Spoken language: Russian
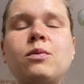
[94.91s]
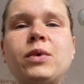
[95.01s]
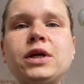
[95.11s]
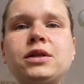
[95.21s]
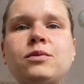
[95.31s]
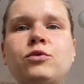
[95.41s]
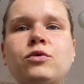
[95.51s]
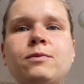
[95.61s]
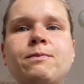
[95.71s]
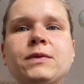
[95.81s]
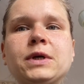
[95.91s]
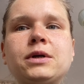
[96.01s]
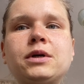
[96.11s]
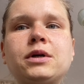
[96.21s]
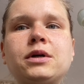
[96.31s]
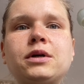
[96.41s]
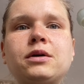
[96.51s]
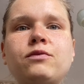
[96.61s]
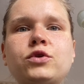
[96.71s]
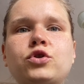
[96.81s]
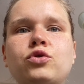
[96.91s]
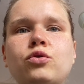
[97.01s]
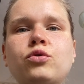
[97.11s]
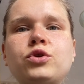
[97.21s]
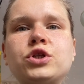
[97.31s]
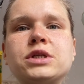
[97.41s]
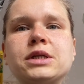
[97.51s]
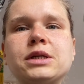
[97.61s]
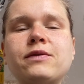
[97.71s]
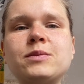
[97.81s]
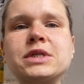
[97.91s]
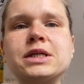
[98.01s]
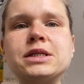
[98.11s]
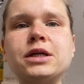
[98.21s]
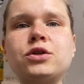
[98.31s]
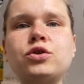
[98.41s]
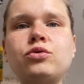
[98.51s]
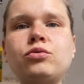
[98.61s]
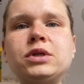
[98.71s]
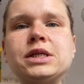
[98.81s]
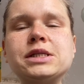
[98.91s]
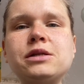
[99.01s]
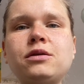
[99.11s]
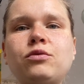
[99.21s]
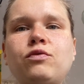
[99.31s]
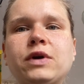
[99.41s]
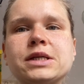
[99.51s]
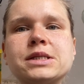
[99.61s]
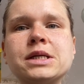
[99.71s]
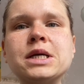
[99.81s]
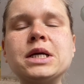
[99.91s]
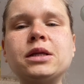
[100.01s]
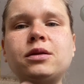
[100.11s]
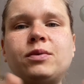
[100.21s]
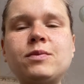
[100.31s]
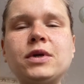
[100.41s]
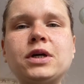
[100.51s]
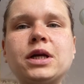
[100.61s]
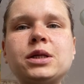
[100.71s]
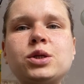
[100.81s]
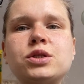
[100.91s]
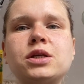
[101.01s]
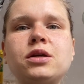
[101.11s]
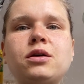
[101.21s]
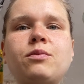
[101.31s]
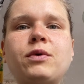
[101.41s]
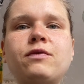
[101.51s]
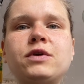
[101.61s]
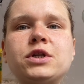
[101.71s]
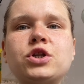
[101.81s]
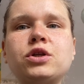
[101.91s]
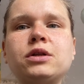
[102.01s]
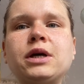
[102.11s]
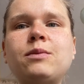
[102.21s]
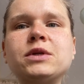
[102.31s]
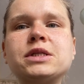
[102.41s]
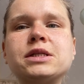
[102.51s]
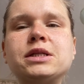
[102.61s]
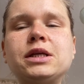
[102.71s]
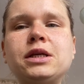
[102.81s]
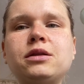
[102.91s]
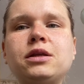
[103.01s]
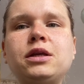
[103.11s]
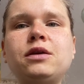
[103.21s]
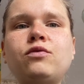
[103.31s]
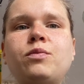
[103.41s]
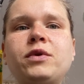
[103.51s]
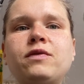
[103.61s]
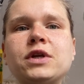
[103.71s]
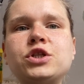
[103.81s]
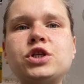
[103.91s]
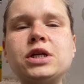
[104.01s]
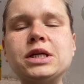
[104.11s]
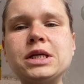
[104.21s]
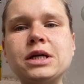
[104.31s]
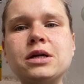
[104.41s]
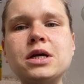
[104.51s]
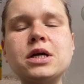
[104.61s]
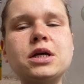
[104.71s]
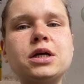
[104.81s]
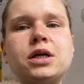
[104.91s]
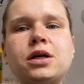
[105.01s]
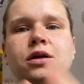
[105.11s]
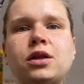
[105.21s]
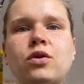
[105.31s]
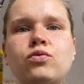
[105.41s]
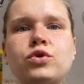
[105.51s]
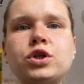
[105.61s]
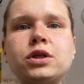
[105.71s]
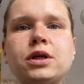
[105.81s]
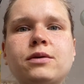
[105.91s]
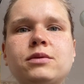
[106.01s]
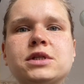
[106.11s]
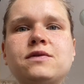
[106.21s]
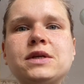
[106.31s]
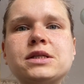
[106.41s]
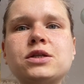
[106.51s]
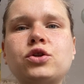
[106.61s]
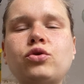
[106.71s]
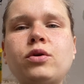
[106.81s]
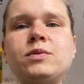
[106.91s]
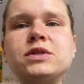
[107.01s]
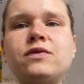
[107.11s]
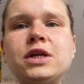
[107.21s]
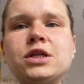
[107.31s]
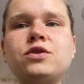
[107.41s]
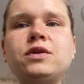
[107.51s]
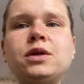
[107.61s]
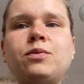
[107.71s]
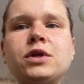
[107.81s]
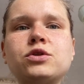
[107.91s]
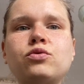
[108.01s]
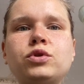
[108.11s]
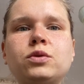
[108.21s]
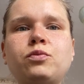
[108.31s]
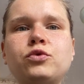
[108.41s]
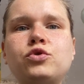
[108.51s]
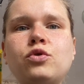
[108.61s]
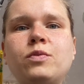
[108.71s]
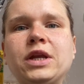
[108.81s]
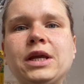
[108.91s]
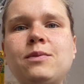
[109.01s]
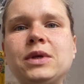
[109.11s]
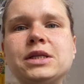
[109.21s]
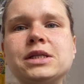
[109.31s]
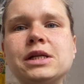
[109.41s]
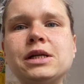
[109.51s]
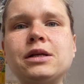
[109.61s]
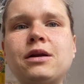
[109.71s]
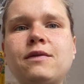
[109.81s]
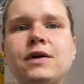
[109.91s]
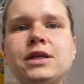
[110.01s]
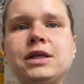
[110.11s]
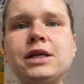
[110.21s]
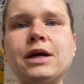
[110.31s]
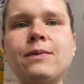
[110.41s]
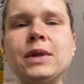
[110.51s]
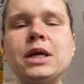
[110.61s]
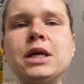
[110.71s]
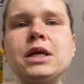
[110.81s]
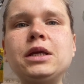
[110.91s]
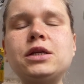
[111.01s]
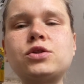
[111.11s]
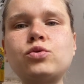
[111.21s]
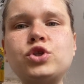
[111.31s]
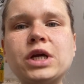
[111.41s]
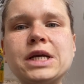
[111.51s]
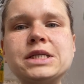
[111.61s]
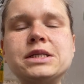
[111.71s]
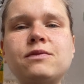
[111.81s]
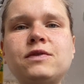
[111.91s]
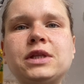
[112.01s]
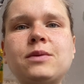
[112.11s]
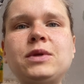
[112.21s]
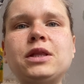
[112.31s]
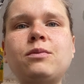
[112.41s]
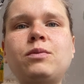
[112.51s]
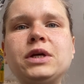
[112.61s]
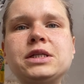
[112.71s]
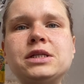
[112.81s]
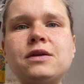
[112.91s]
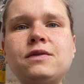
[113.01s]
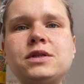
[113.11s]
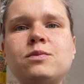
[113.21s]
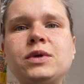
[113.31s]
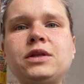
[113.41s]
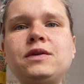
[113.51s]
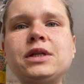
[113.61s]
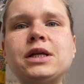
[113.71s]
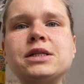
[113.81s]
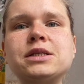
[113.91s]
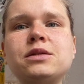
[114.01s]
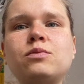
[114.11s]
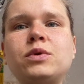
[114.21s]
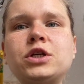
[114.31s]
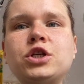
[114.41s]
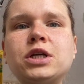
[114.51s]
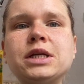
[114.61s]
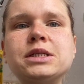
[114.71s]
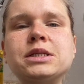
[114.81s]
Поэтому э, вот что хочется вам сказать, что если у вас, например, хронически повышен гомоцистеин и его превращение э, нарушено, известно, что обезвреживание происходит путем реметилирования и с участием витамина В9, В12, В6